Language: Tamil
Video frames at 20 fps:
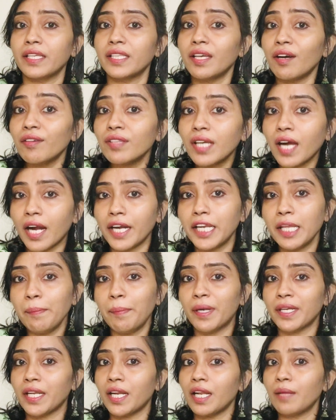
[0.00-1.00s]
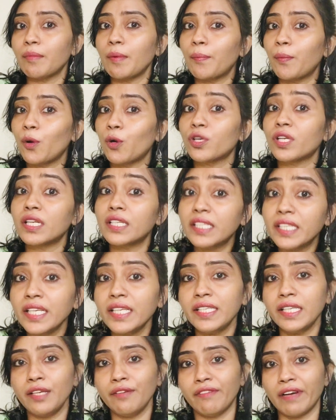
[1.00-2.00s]
ஏதாவது அடிப்பட்ட நம்ம போடுற
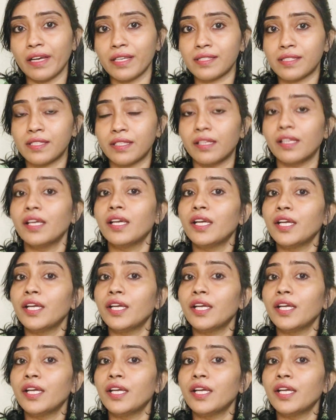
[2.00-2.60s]
டிடி வேக்சின்